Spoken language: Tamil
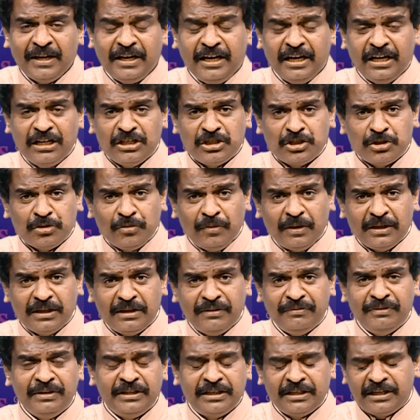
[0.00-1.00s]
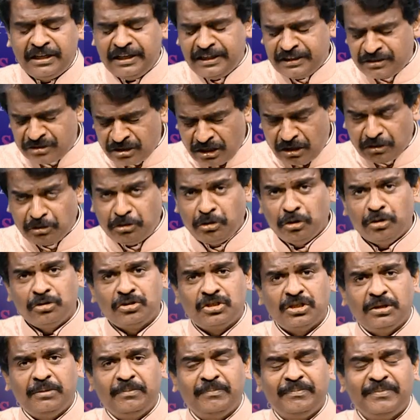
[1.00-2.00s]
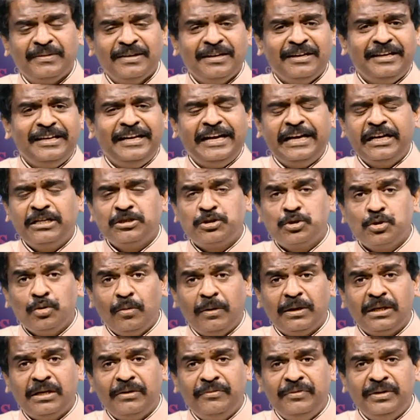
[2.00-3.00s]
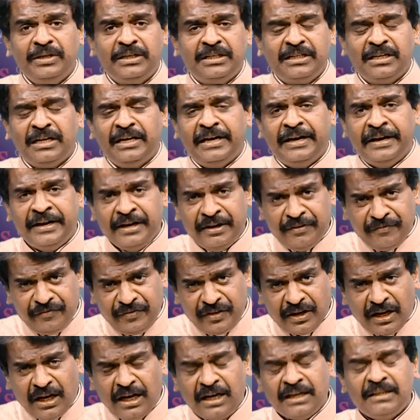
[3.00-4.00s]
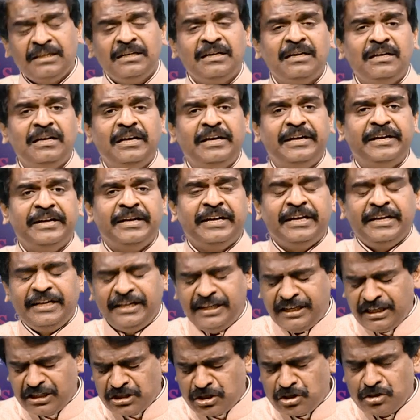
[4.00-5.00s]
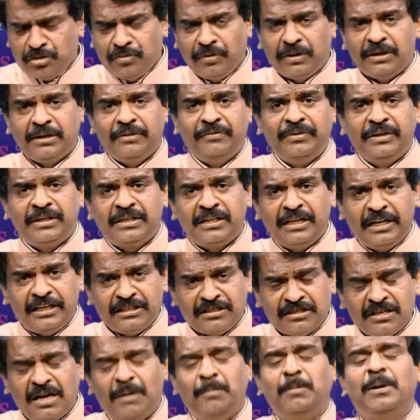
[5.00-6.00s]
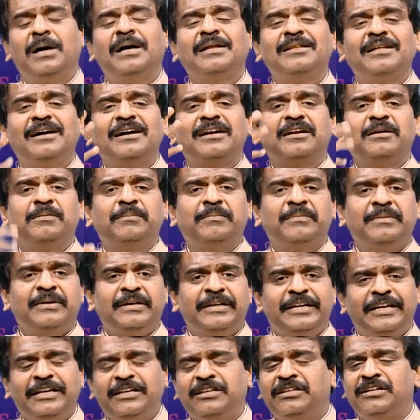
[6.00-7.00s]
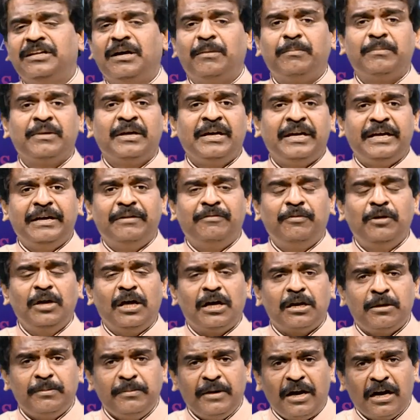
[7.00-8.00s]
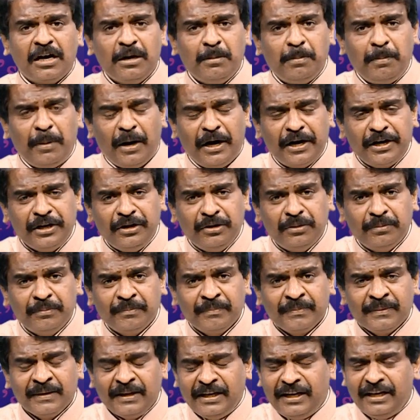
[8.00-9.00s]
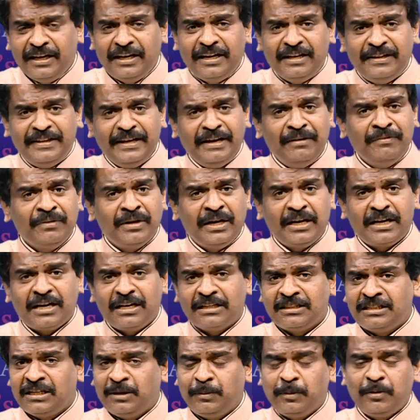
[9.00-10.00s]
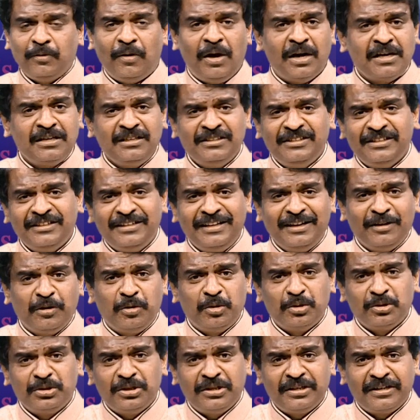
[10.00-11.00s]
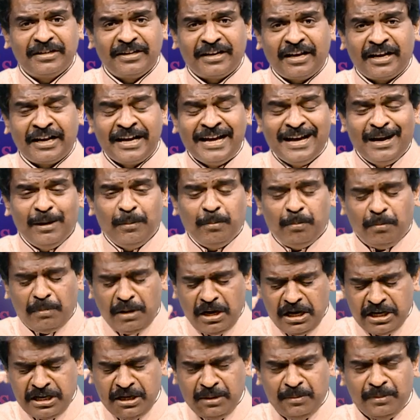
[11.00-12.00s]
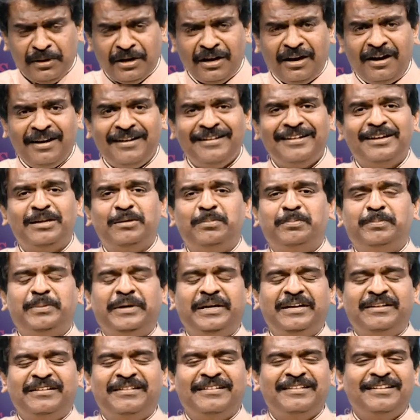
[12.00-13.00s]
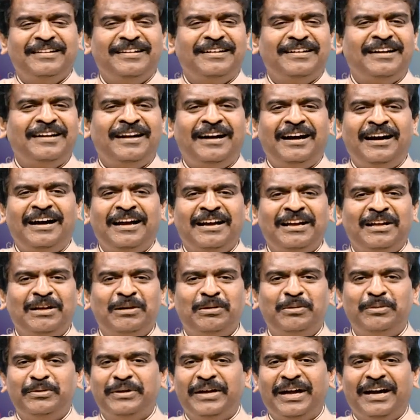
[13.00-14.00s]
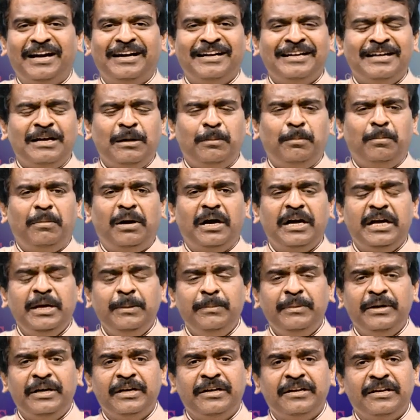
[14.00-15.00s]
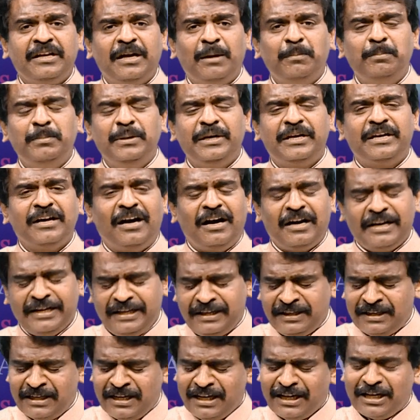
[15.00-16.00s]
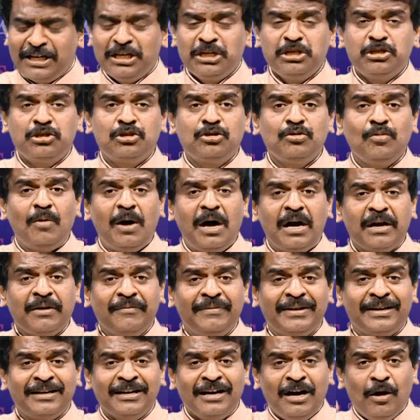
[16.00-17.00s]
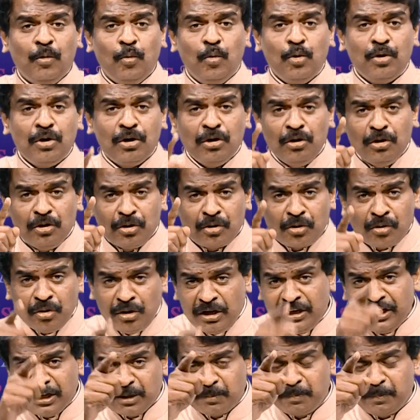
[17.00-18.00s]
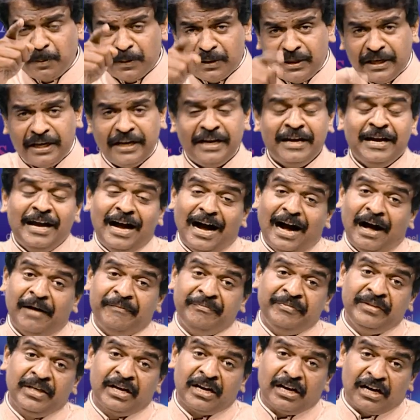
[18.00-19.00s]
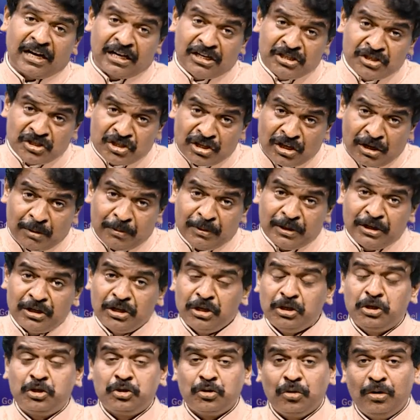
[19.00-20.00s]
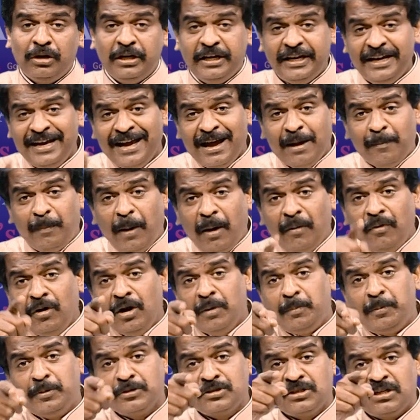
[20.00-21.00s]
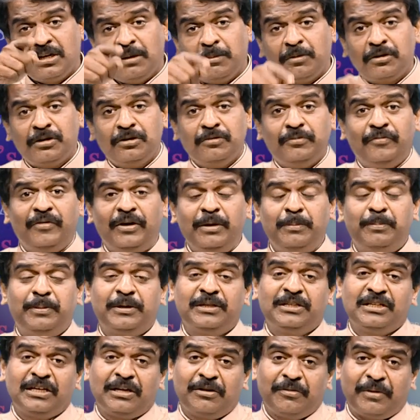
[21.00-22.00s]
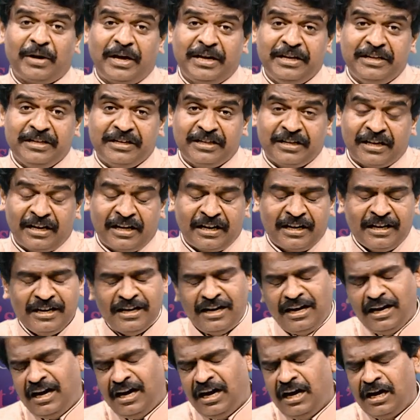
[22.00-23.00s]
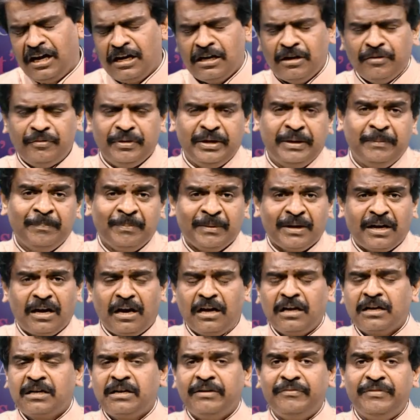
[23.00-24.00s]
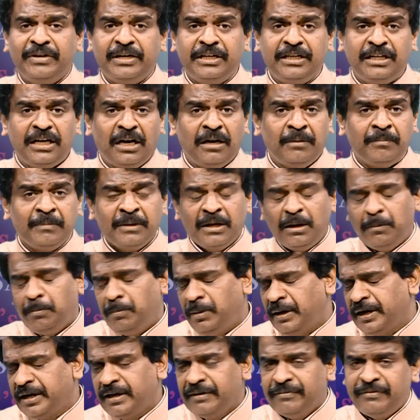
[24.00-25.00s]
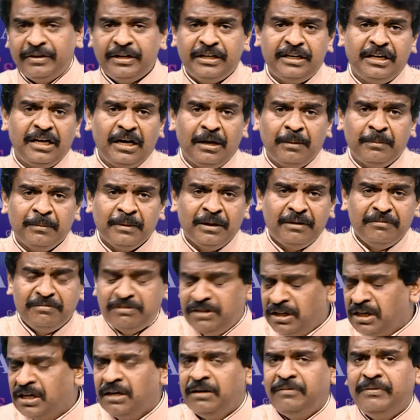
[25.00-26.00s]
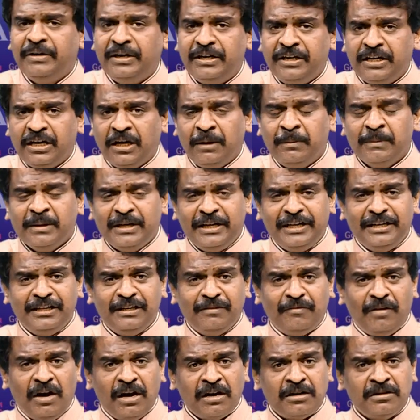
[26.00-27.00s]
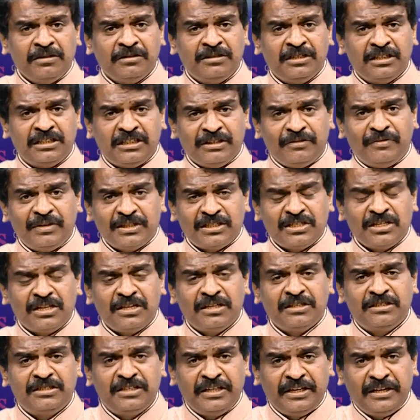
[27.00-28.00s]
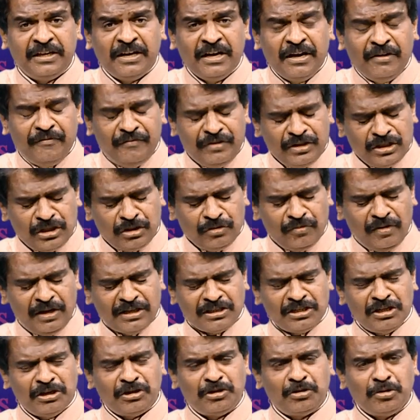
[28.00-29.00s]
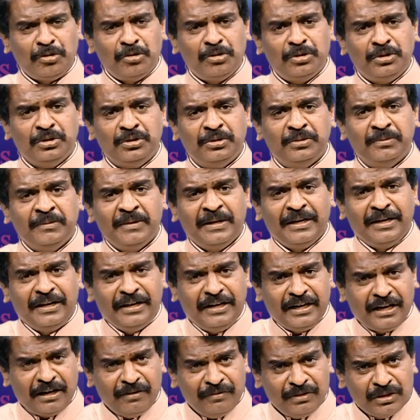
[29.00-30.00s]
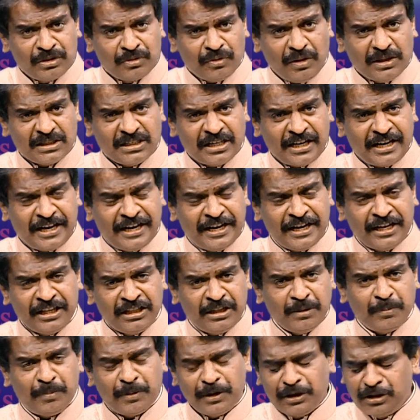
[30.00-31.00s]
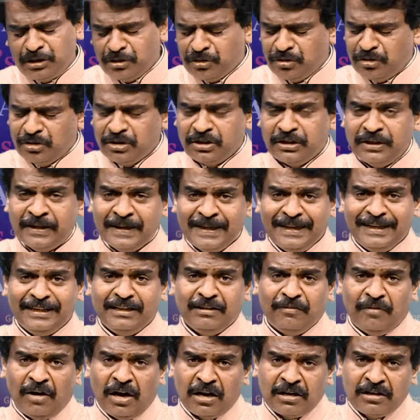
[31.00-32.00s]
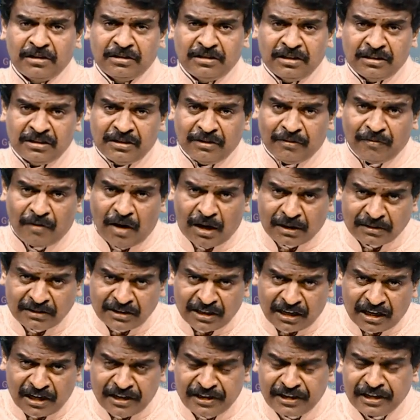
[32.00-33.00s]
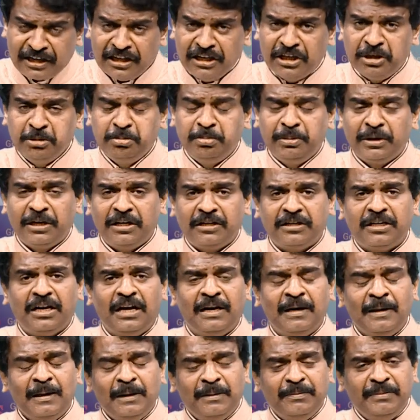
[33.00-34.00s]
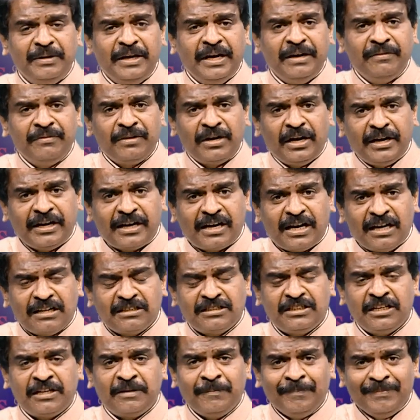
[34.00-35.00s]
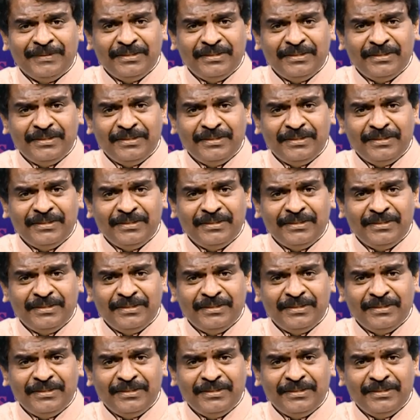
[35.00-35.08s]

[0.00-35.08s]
இயேசு வந்த வீட்டிலே சந்தோஷம் இயேசு வந்த வீட்டிலே வியாதி இல்லை இயேசு வந்த வீட்டிலே சமாதானம் என்று நாம் எவ்வளோ அருமையாக பாடினோம் இங்கே தேவனா கத்தை நமக்கு வாக்குத்தத்தையும் கொடுத்திருக்கிறார் மகிமையாக இருப்பேன் ஹாலலூயா மகிமையை நம்பிக்காக கிறிஸ்துவானவர் உங்களுக்குள் இருப்பதே அந்த ரகசியம் என்று சொல்லி பவுல பொசல் நமக்கு வெளிப்படுத்துகிறவராக இருக்கிறார் ஆகவே கலக்க வேண்டாம் பய வேண்டாம் திகில் வேண்டாம் இந்த வாக்குத்தத்த வசனத்தை விசுவாசத்தோடு நீங்கள் விசுவாச கிடைத்து பிடித்து கொண்டு இந்த வாக்குத்தத்த வார்த்தைகளை நீங்கள் எடுப்பீரென்றால் தேவனாய் கர்த்தர்